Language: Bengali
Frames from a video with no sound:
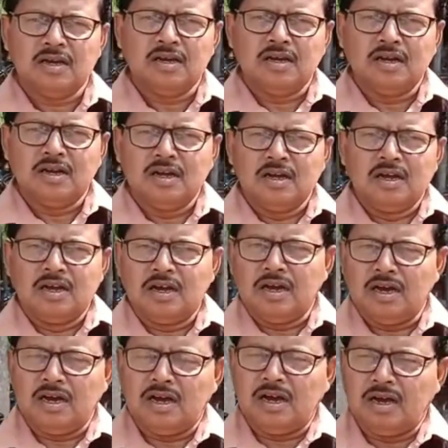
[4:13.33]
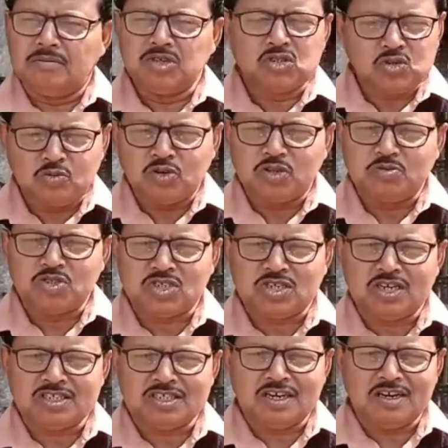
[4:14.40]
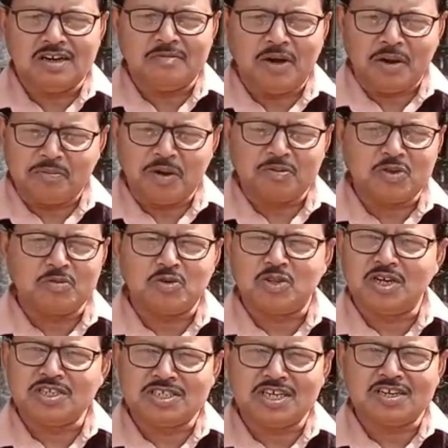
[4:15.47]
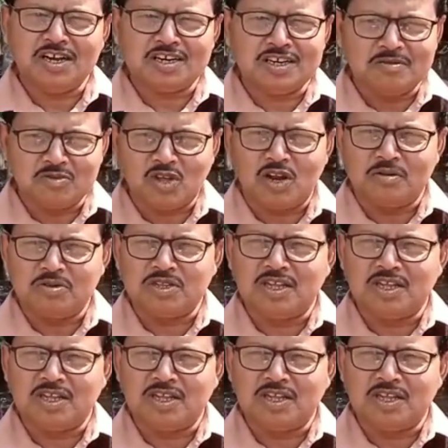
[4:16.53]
আপনার নাম আমি সুবোধ বিশ্বাস ভারপ্রাপ্ত প্রধান শিক্ষক নিমতলা